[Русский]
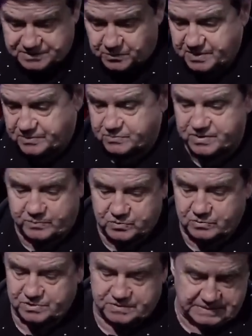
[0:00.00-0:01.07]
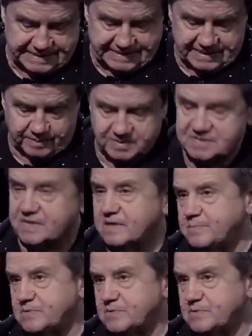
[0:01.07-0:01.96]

чтобы эту тему тоже как бы закрыть,